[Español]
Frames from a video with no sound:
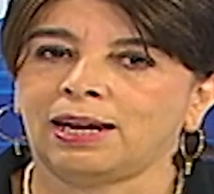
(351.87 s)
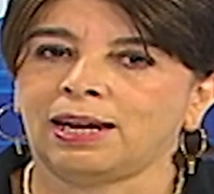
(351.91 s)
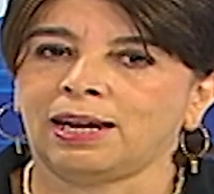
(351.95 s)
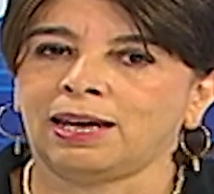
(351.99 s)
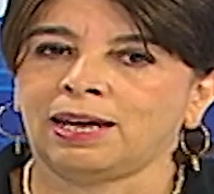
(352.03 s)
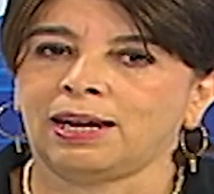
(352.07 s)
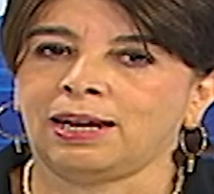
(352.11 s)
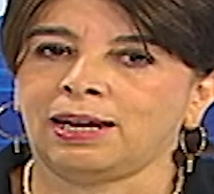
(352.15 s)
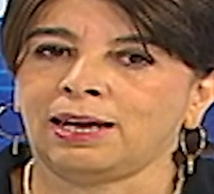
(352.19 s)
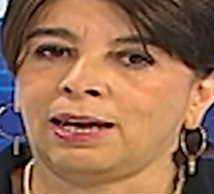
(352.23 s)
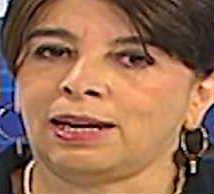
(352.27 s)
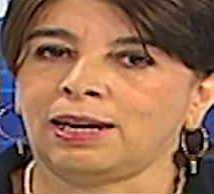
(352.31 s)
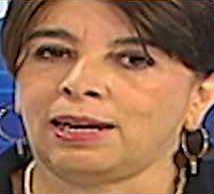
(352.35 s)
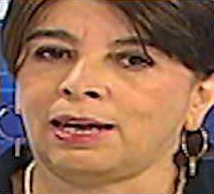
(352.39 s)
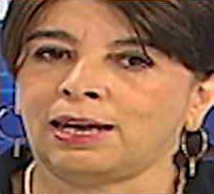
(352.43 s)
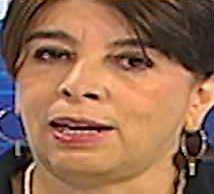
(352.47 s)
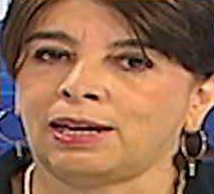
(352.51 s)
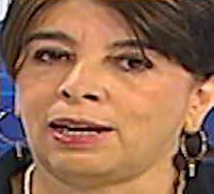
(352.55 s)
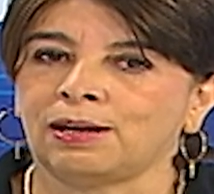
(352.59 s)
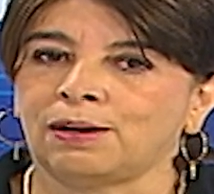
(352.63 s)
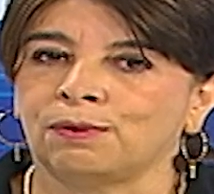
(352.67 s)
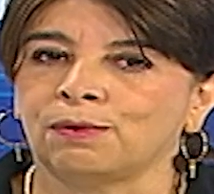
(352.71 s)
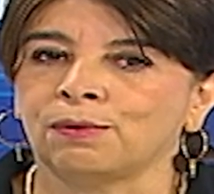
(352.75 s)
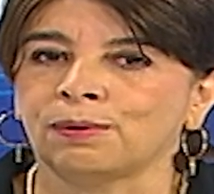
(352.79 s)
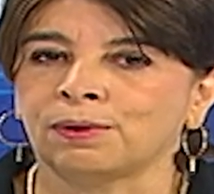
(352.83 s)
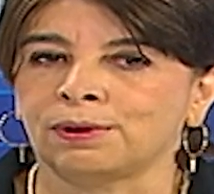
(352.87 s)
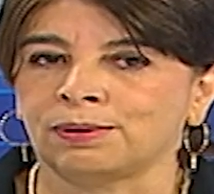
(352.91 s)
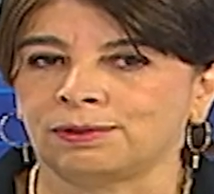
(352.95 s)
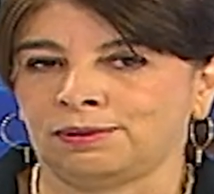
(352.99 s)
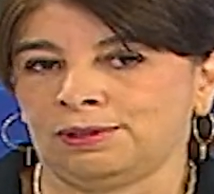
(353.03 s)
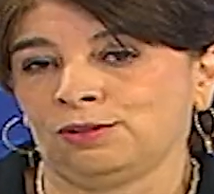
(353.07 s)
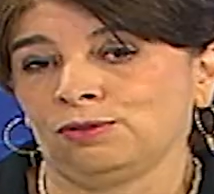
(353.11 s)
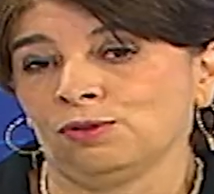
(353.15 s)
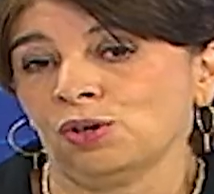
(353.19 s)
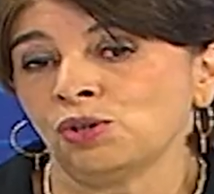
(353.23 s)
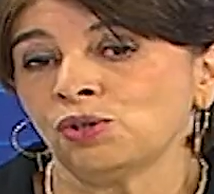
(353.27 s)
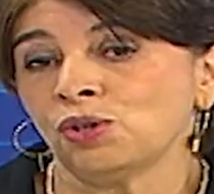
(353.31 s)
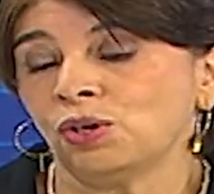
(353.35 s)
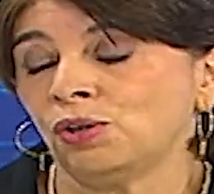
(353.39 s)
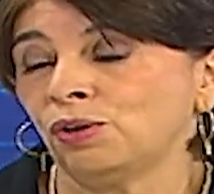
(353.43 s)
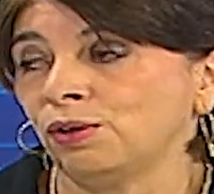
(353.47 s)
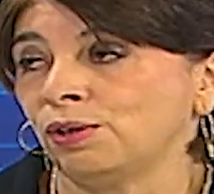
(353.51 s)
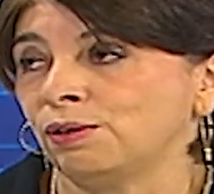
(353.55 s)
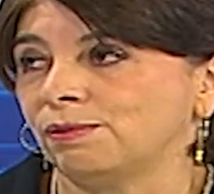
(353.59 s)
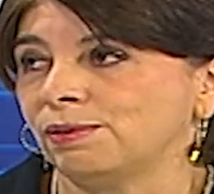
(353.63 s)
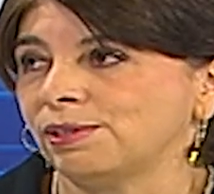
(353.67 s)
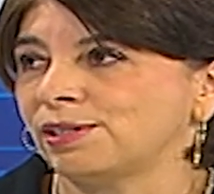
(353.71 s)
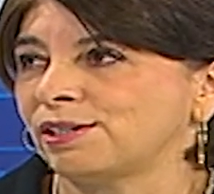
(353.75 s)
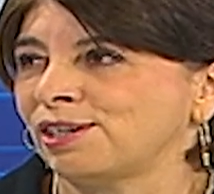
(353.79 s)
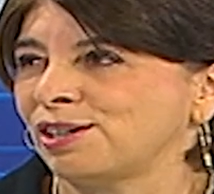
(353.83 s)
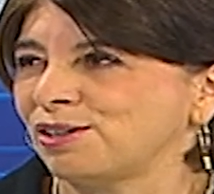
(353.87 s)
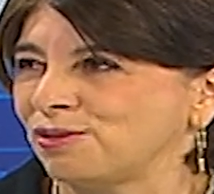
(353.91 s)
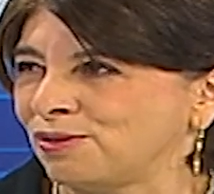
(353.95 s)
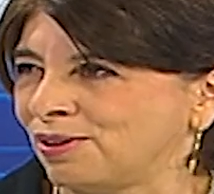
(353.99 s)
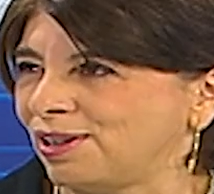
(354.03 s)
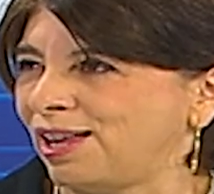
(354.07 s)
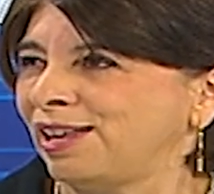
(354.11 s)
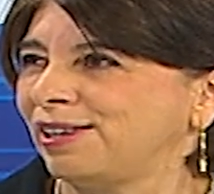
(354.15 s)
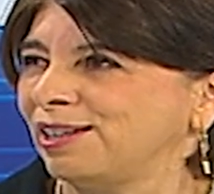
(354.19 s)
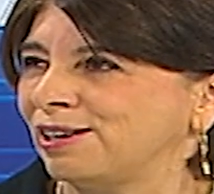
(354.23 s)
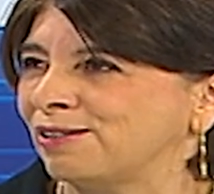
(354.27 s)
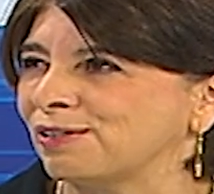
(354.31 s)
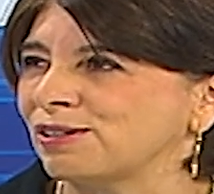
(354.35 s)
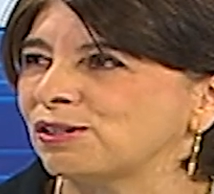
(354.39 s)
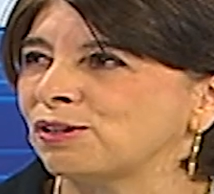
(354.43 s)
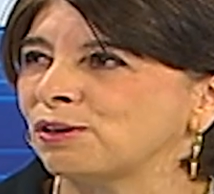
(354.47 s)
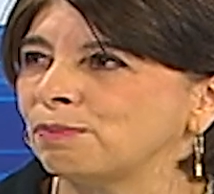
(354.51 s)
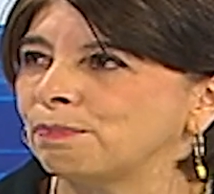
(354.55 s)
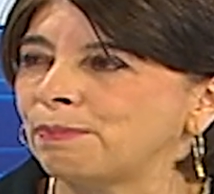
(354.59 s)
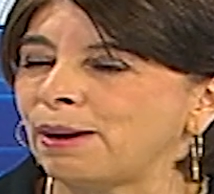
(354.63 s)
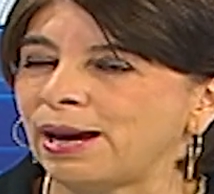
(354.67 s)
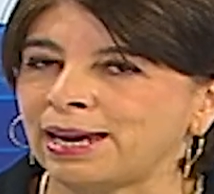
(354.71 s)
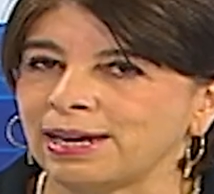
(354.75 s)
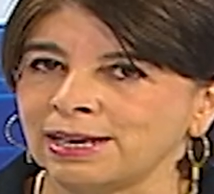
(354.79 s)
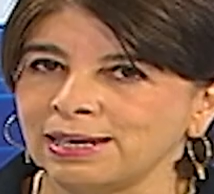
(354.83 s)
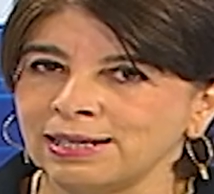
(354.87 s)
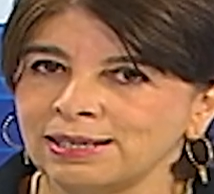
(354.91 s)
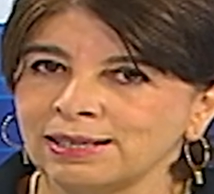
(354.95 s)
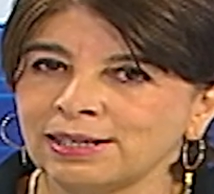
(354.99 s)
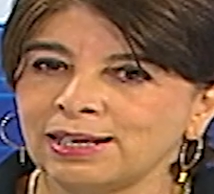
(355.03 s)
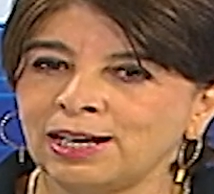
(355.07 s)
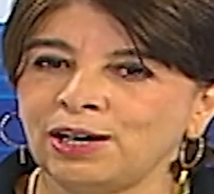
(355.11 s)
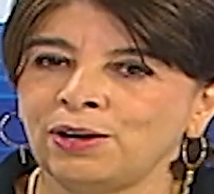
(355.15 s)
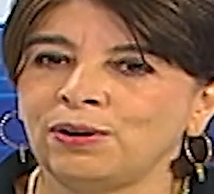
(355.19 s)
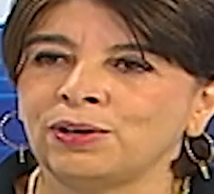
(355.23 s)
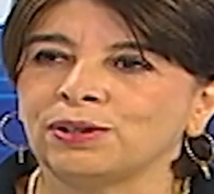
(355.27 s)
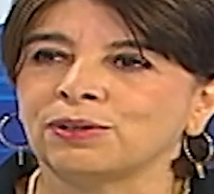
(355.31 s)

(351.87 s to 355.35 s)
Eh, no solo de nuestra ciudad, de nuestro país, creo.